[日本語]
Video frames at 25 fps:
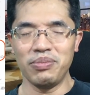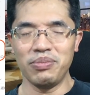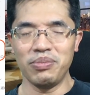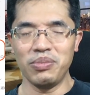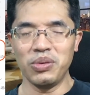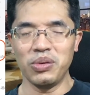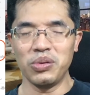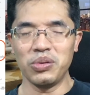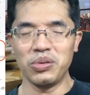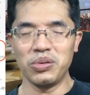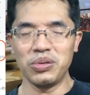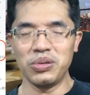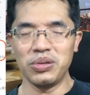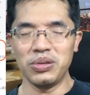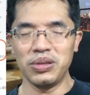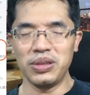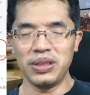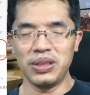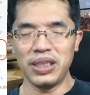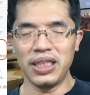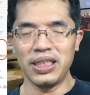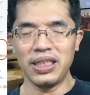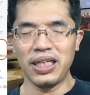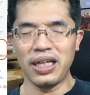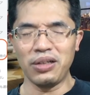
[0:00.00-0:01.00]
もう、
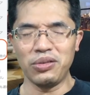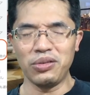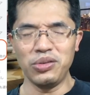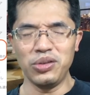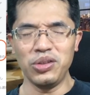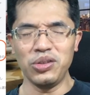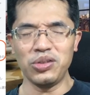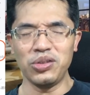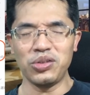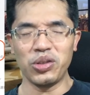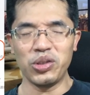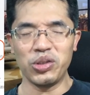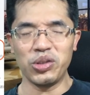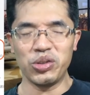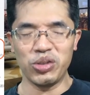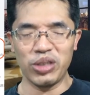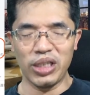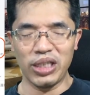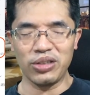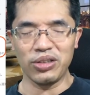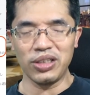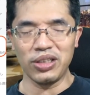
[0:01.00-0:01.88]
じゃあ Yahoo ニュースと一緒じゃん、